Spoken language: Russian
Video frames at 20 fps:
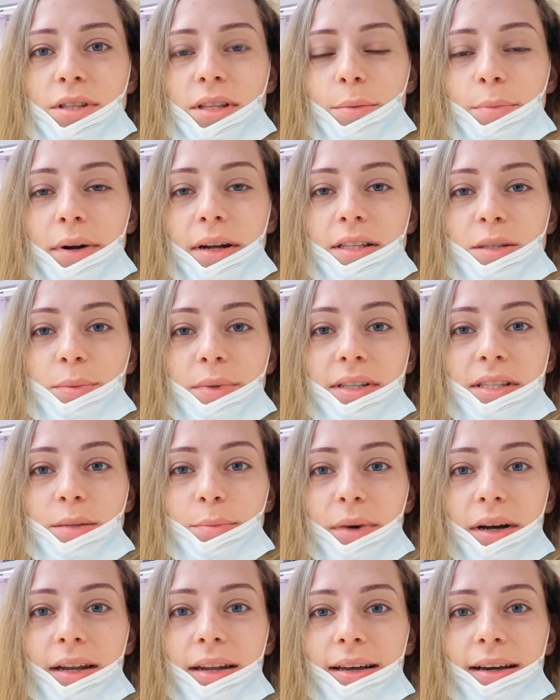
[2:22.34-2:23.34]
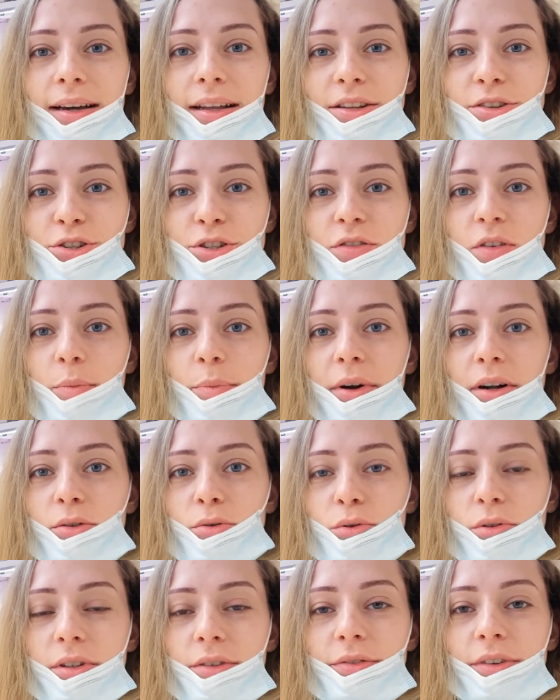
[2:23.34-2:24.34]
набрать максимальное количество
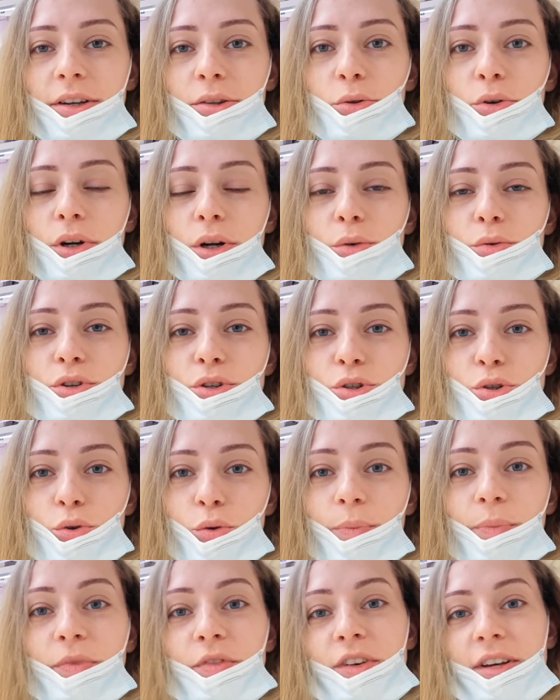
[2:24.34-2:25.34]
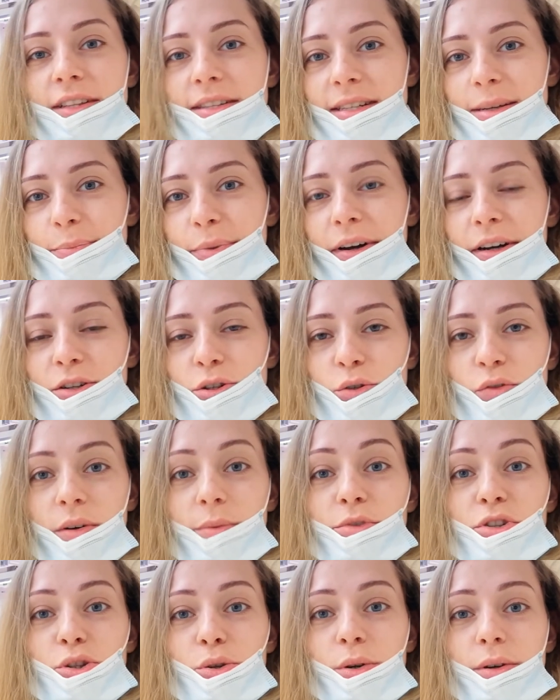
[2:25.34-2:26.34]
продуктов, которые унесу. В конце покажу
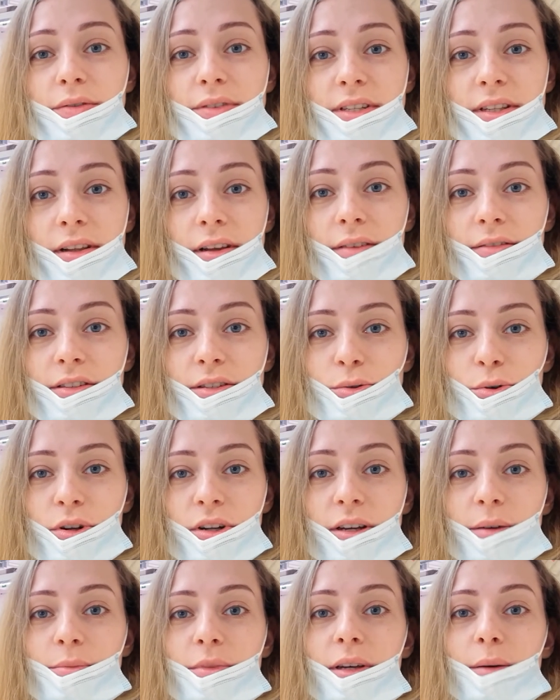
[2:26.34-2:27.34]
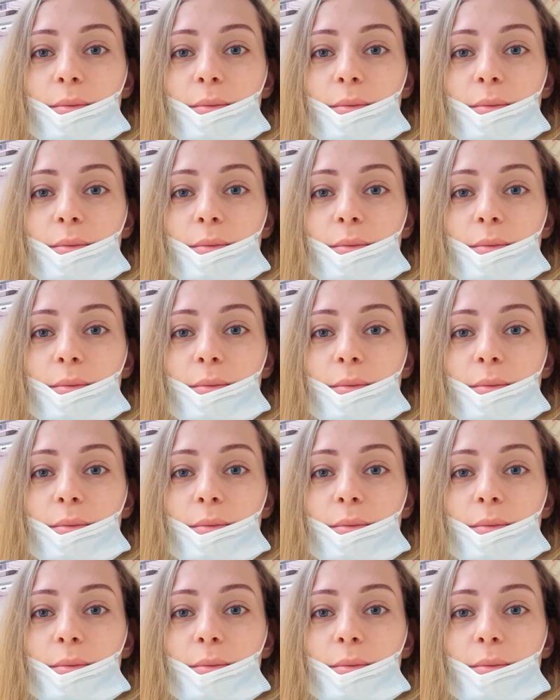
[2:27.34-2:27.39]
вам, что я взяла и во сколько мне